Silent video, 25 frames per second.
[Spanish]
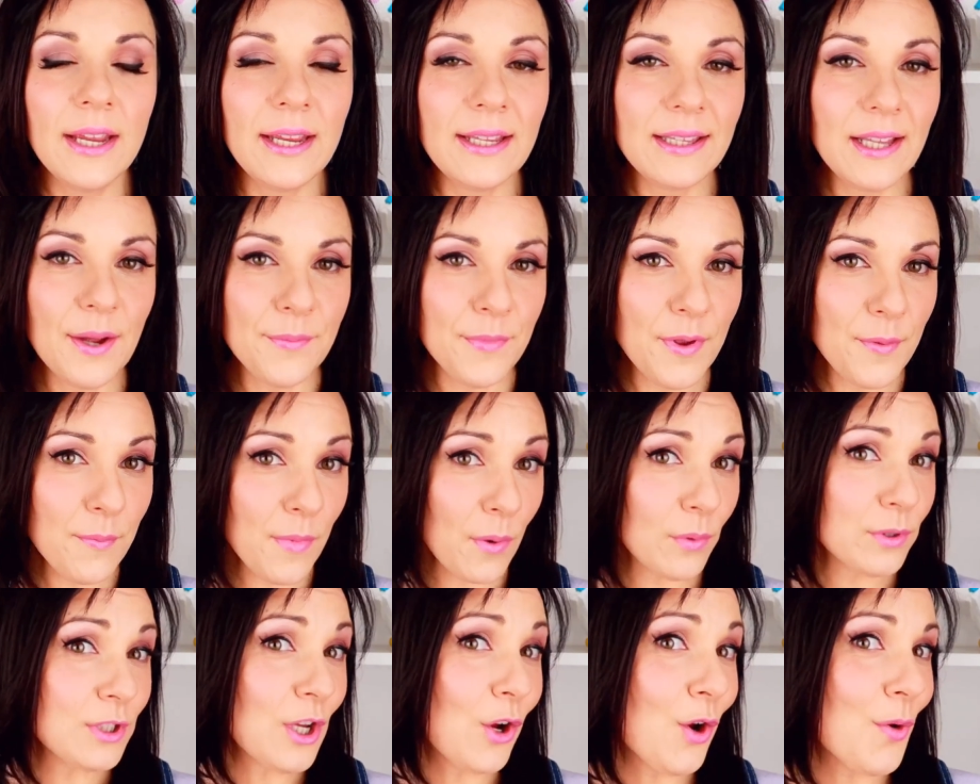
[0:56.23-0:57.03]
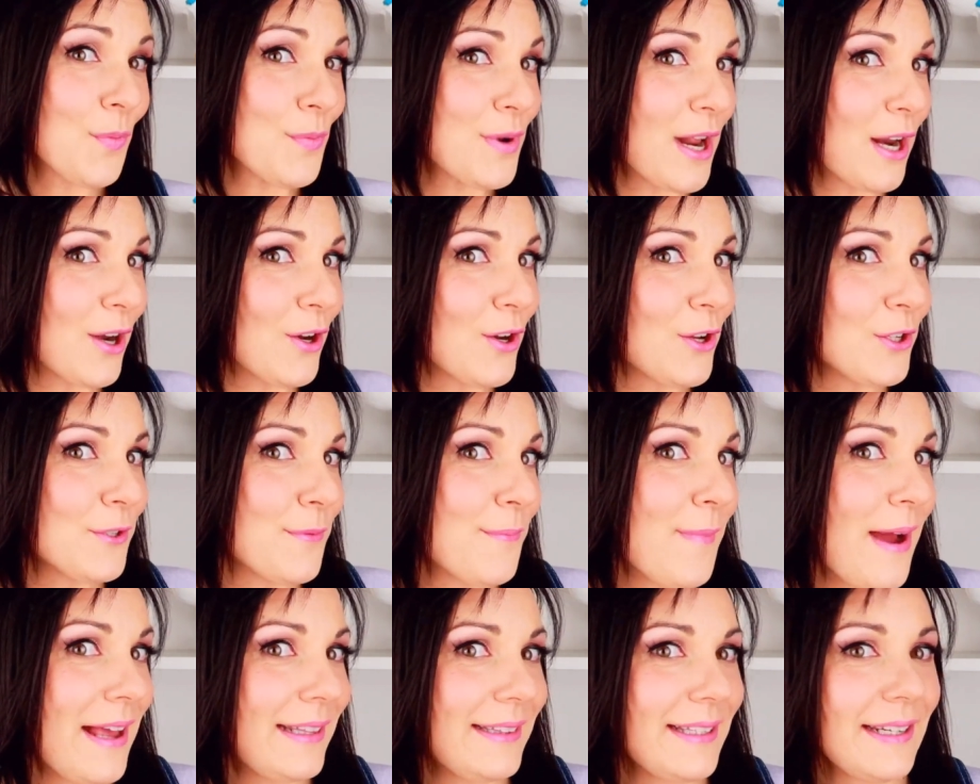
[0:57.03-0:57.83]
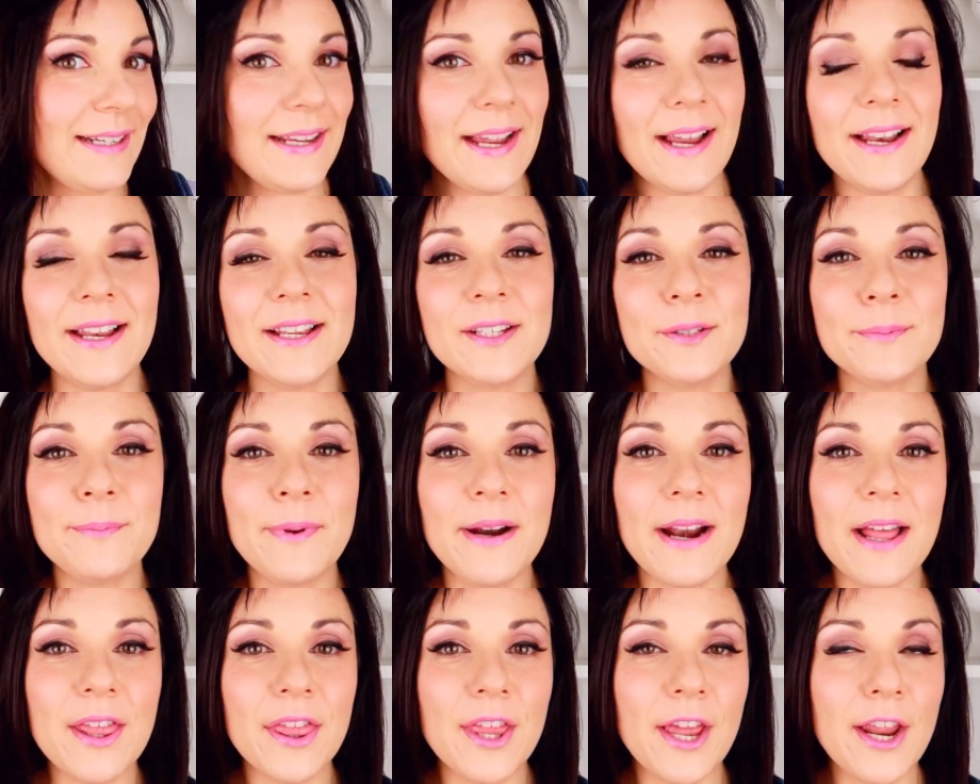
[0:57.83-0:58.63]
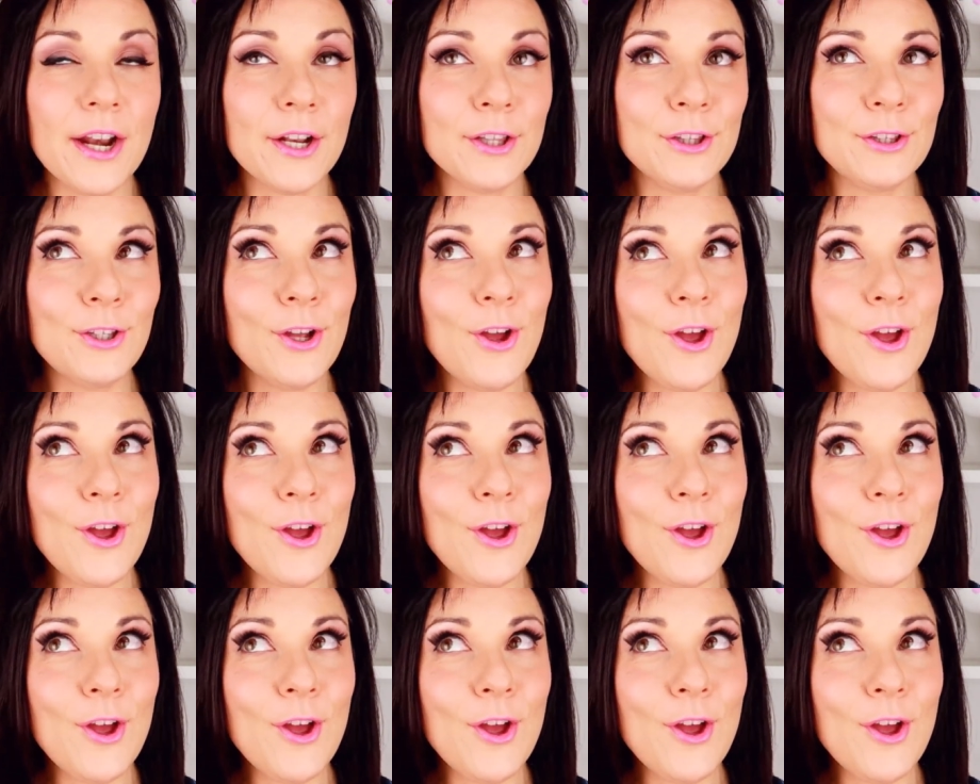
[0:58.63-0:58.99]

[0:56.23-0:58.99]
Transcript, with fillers: y también vamos a comprar los materiales para hacer